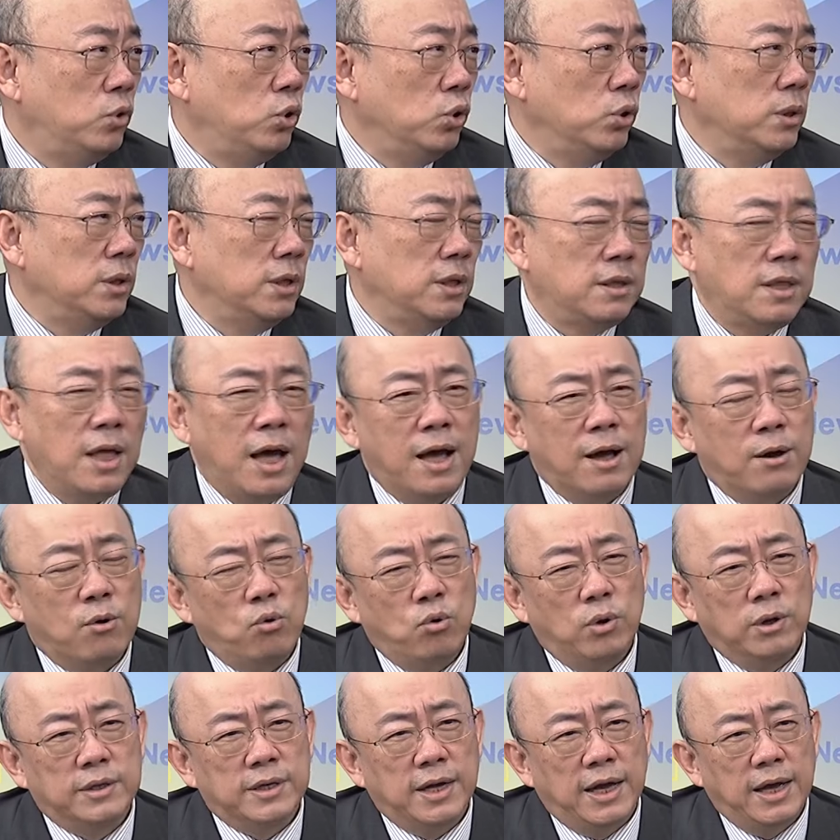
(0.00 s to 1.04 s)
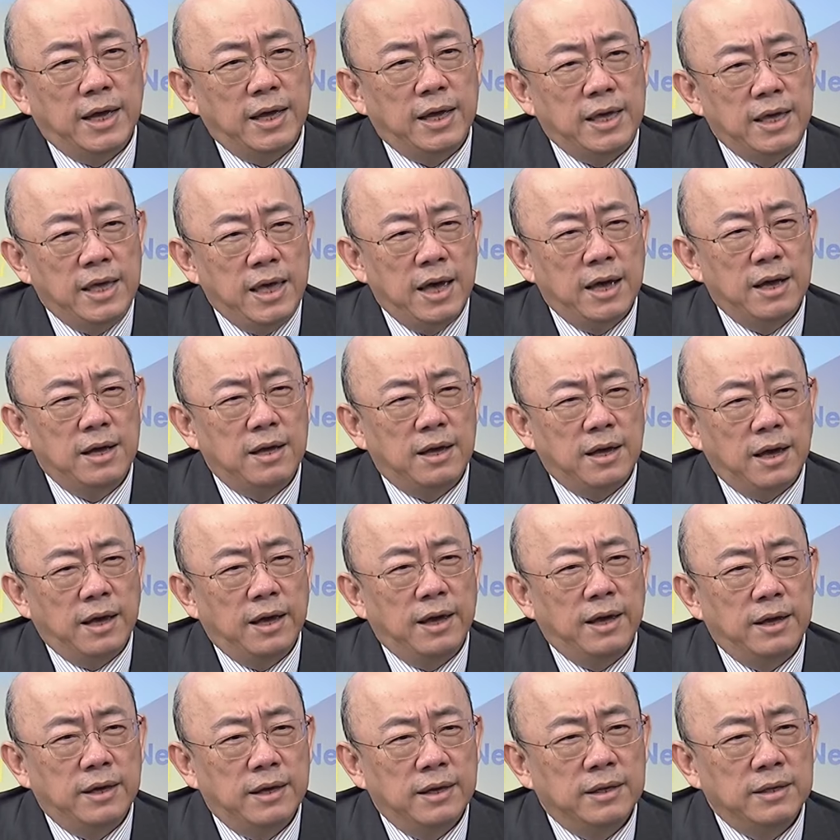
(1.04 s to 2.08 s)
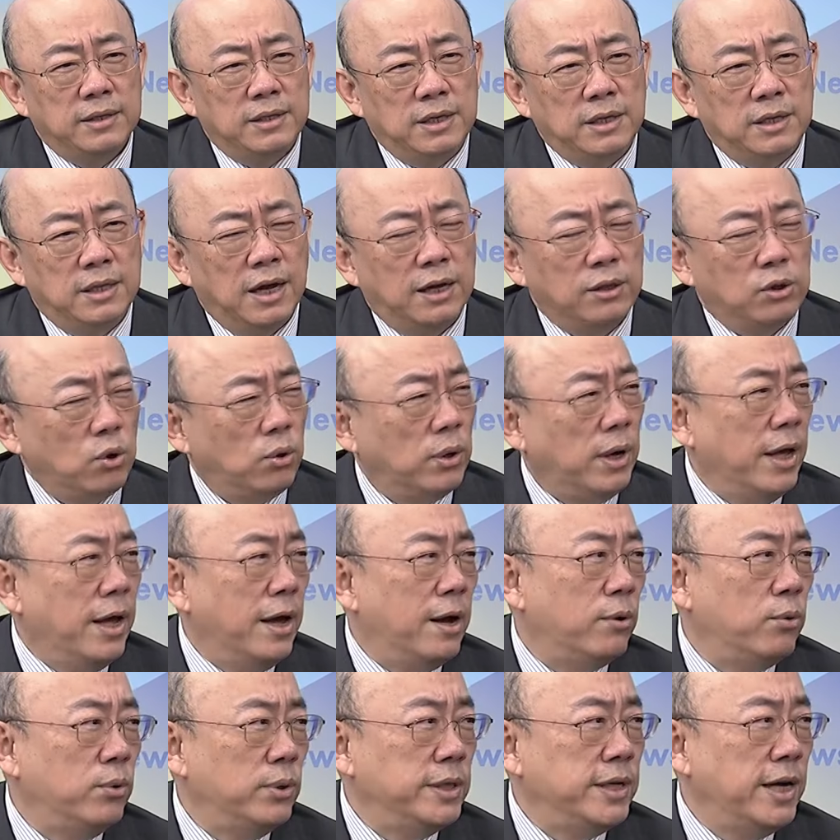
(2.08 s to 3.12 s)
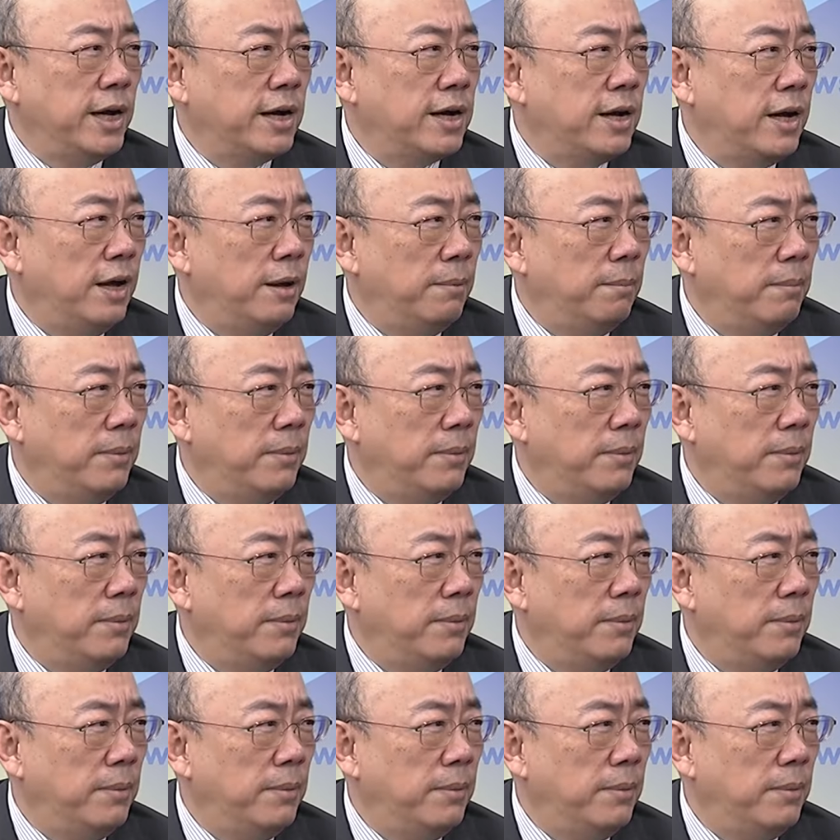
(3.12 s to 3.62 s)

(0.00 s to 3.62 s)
就是大国在演给其他东南亚国家看。